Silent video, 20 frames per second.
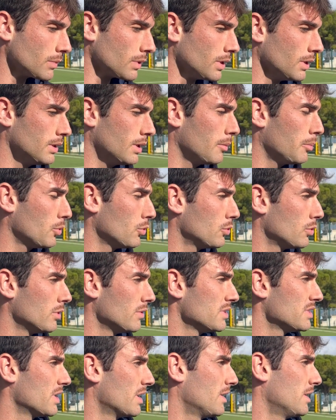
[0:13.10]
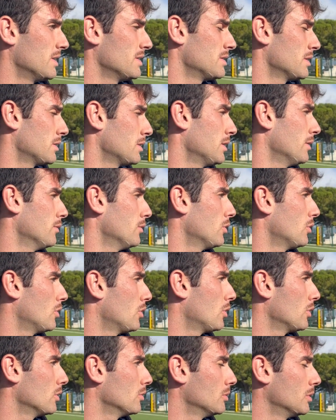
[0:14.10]
dal punto di vista
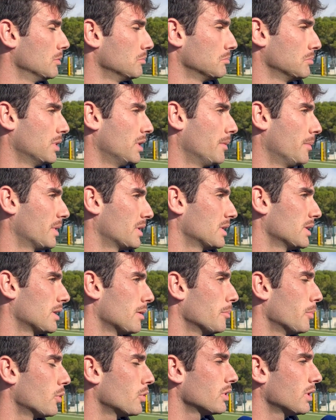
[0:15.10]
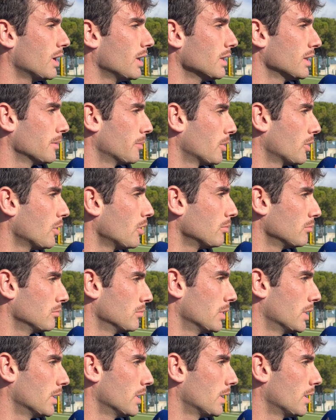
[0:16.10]
realizzativo delle partite importanti, però
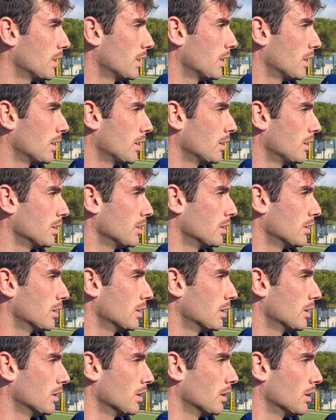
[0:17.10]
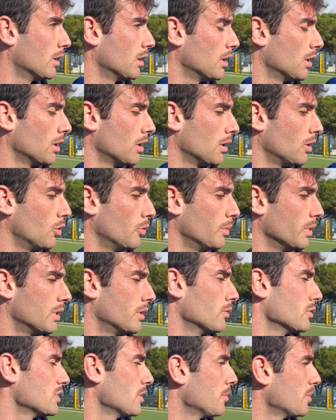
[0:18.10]
eh, il,
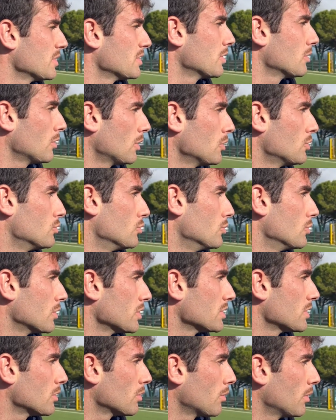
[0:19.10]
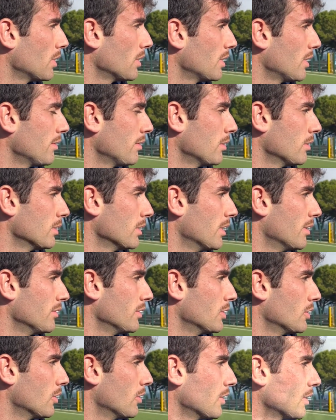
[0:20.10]
l'obiettivo è sempre stato raggiunto che è stato quello della, della
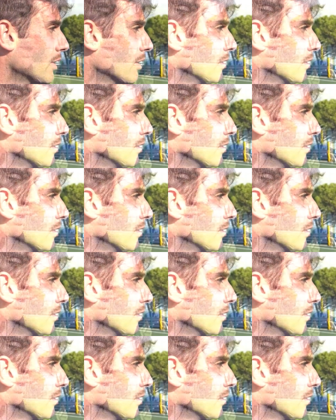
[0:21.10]
vittoria.